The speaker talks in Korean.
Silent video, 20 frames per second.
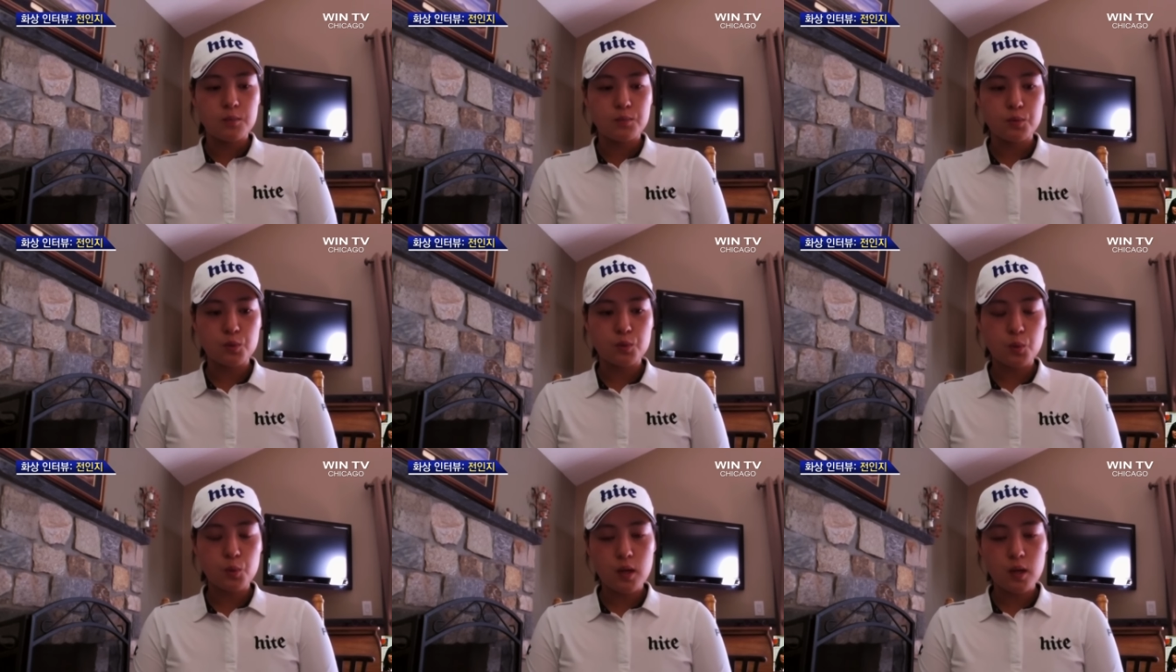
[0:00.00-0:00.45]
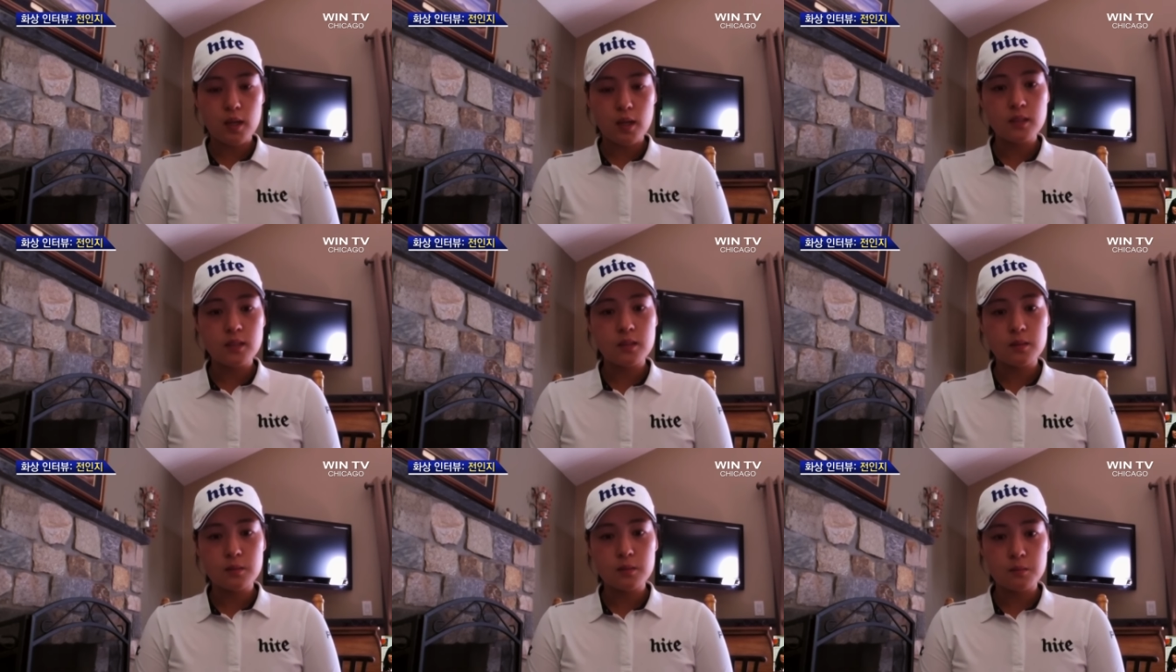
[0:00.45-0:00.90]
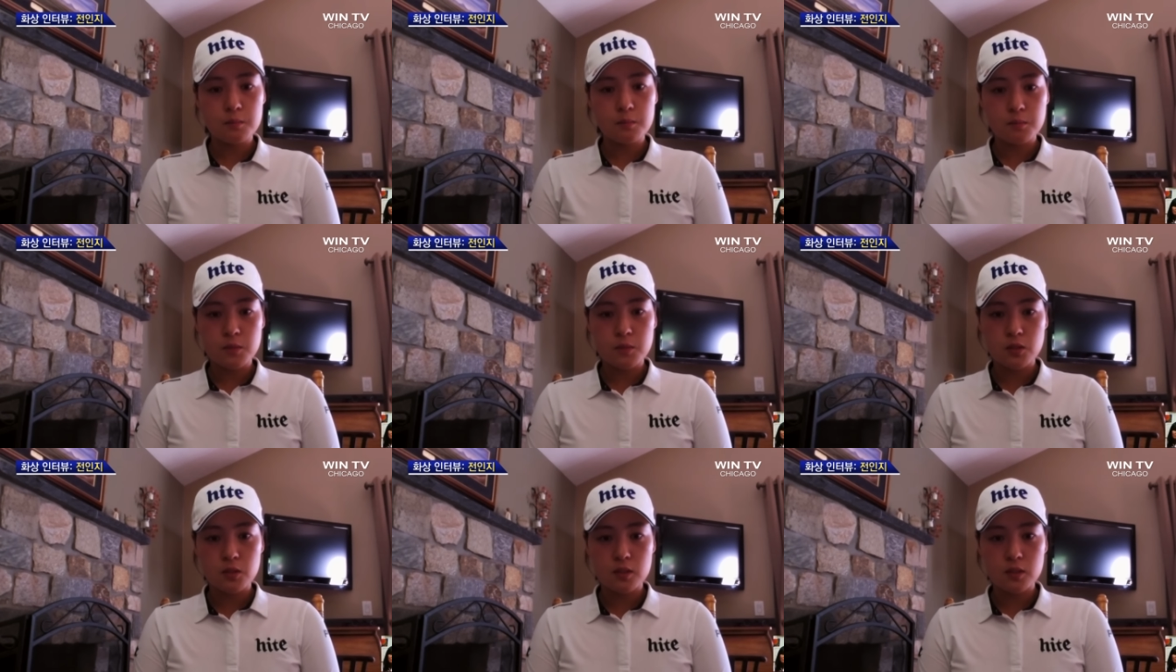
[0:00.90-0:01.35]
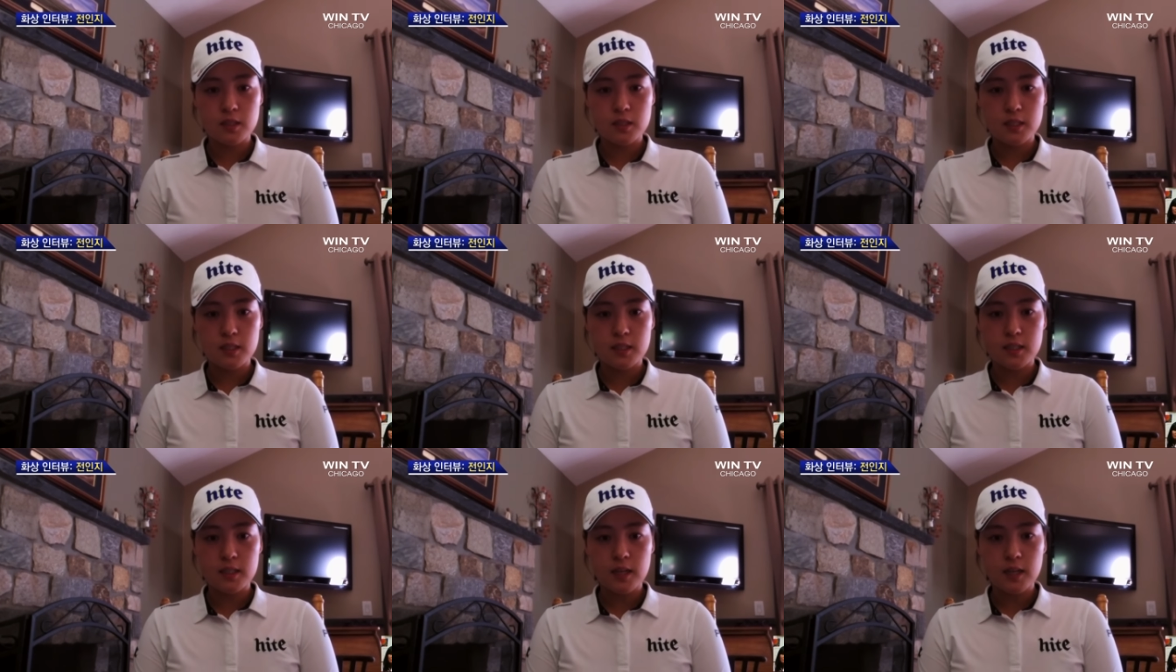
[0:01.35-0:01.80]
부족한
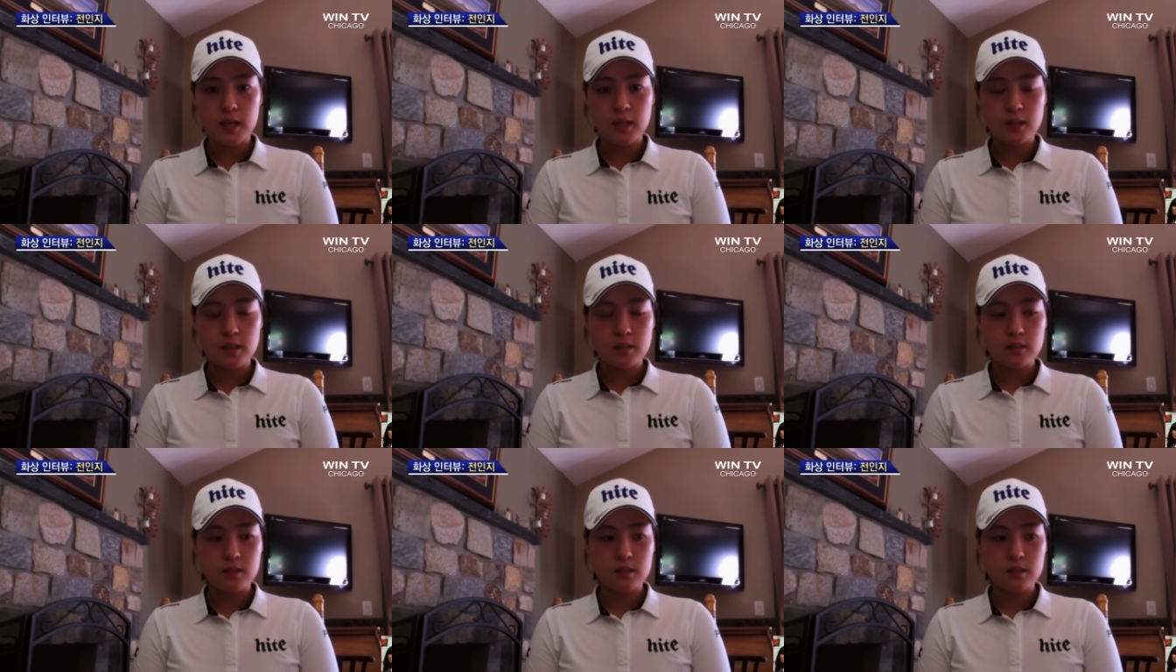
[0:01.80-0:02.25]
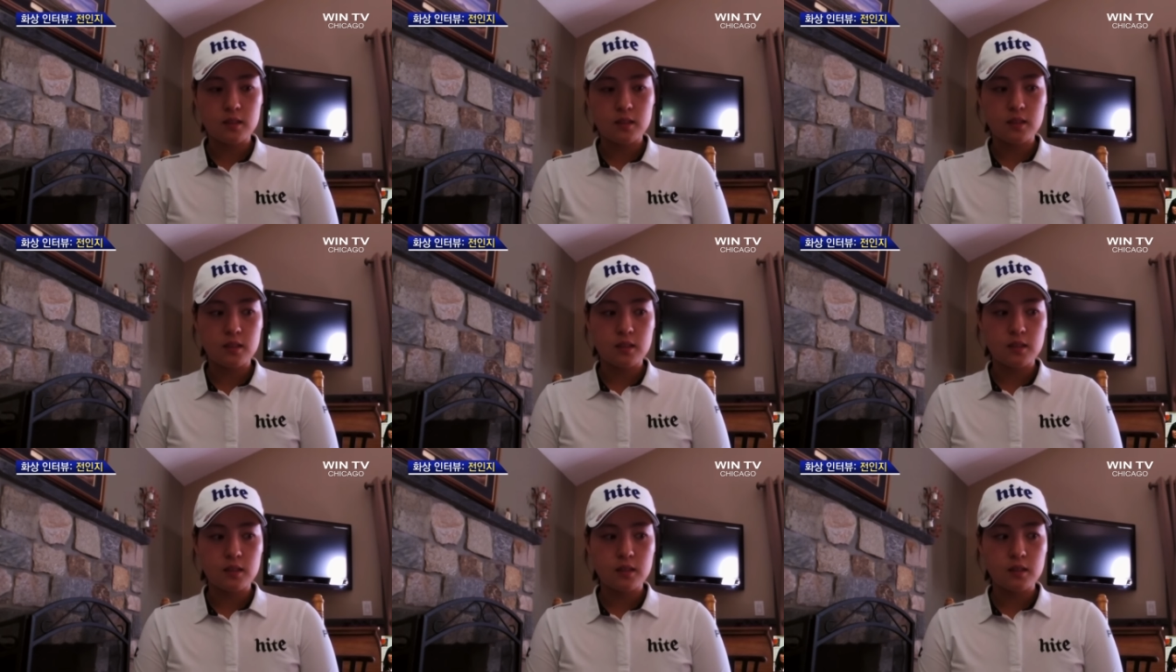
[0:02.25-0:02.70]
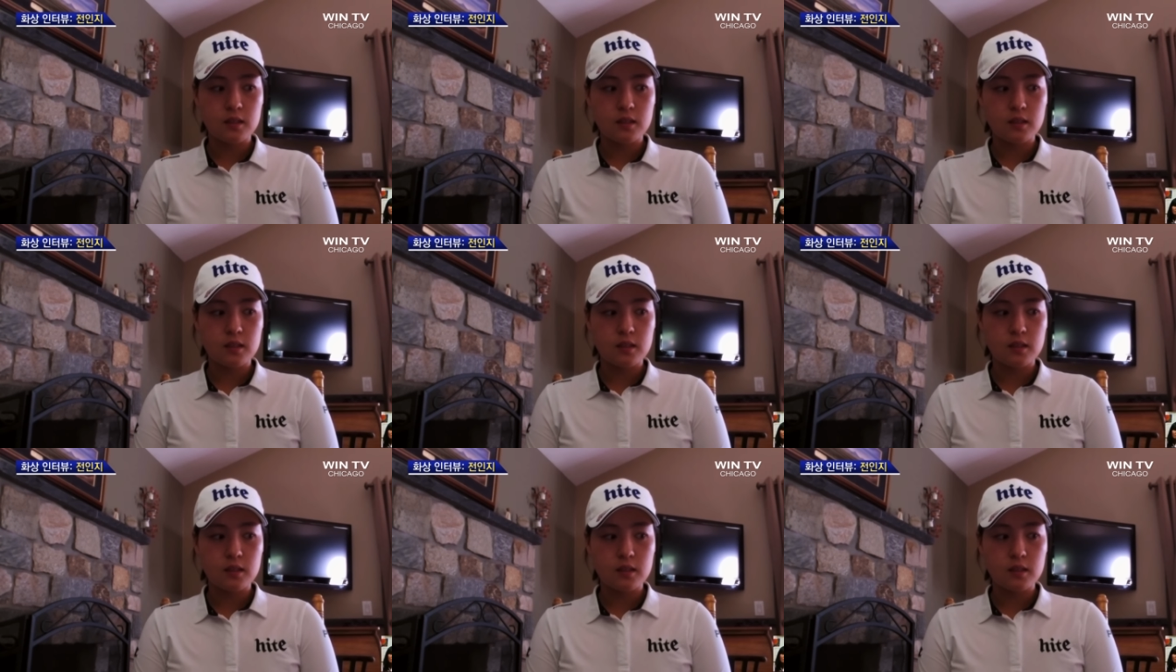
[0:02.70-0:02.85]
면들이 하, 이제